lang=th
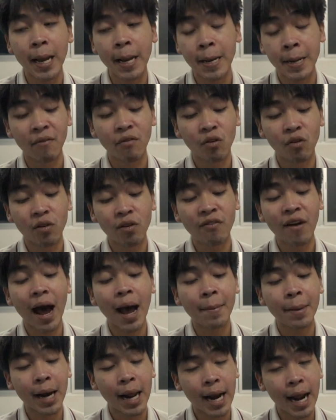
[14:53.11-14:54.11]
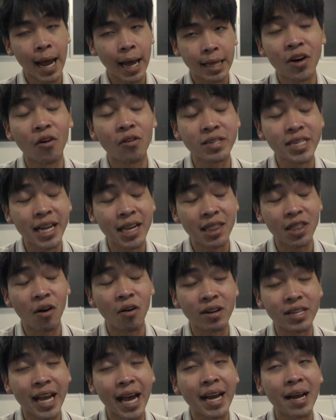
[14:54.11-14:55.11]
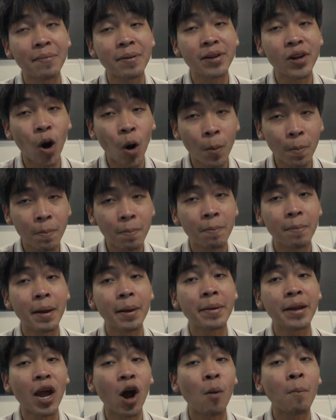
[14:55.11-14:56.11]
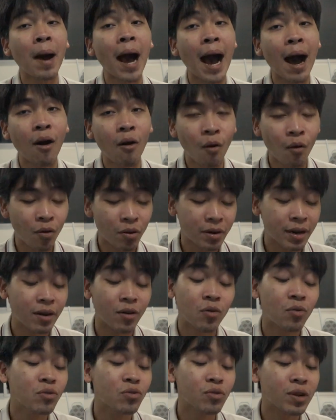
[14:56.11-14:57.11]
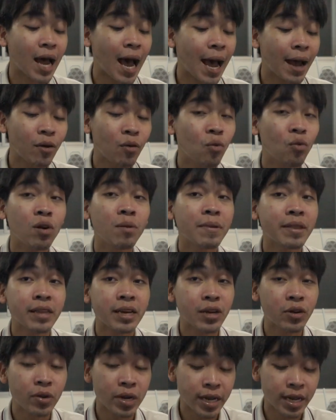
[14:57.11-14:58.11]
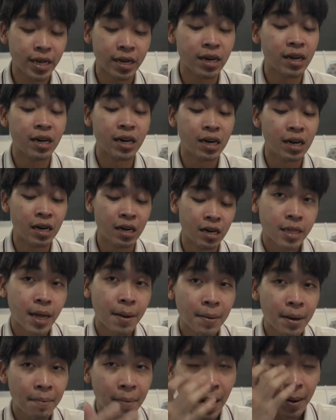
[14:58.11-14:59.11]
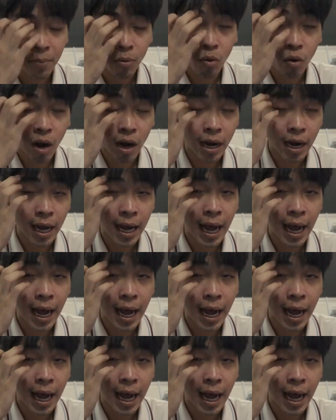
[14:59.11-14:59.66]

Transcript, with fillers: แบตโฟล์ไฟล์มาแล้วแหละสองจิตสองใจกับพี่นบไม่ยอมเอา เดี๋ยวสุดท้ายกูต้องไปซื้ออยู่ดี เออ ถ้าเป็นแบตพวก